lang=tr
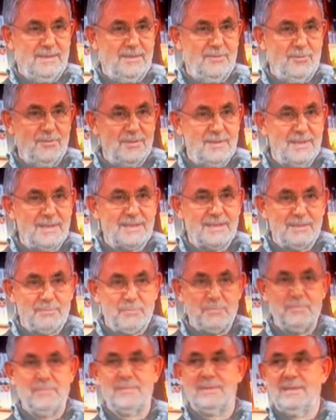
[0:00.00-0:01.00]
Ee, onlar
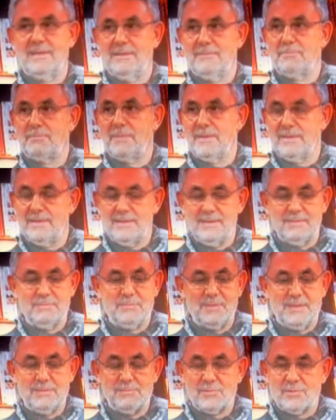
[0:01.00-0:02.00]
da gelip bana
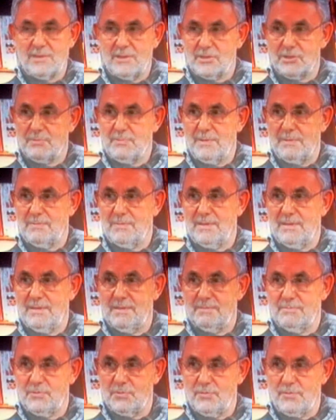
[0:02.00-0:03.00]
benim
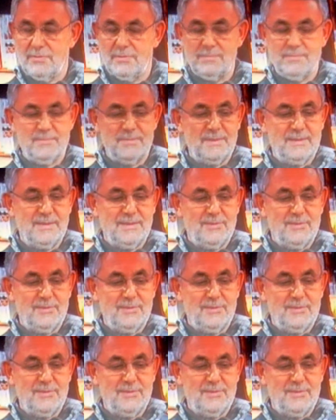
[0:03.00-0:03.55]
çalışmalarımı görüp